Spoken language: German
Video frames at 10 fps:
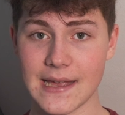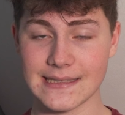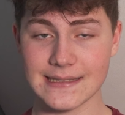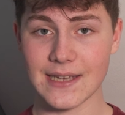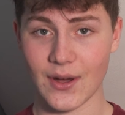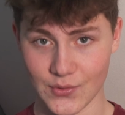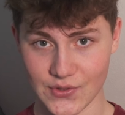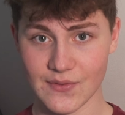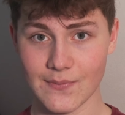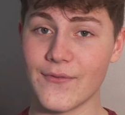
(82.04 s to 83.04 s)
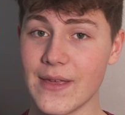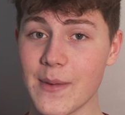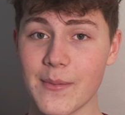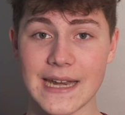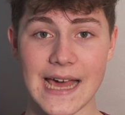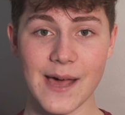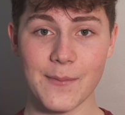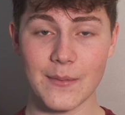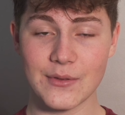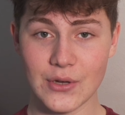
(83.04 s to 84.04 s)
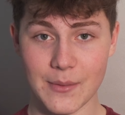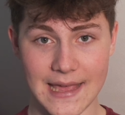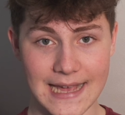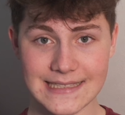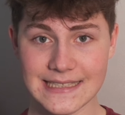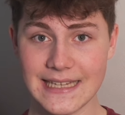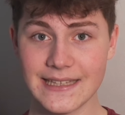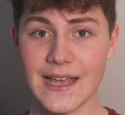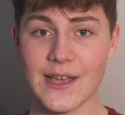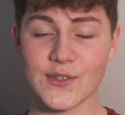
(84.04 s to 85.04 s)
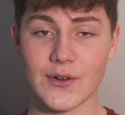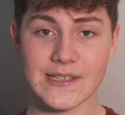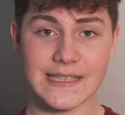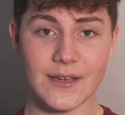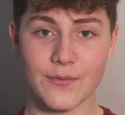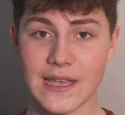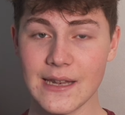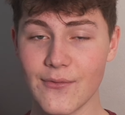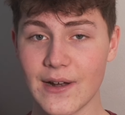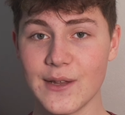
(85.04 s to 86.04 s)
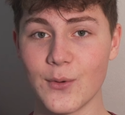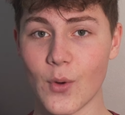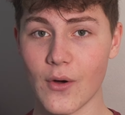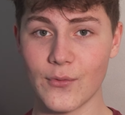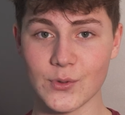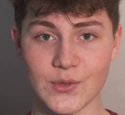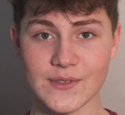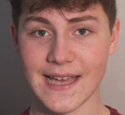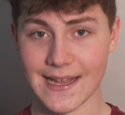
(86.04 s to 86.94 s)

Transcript: meistens aus. Wem aber Nachbearbeitung am Herzen liegt, sollte sich auf jeden Fall die RAW-Fotos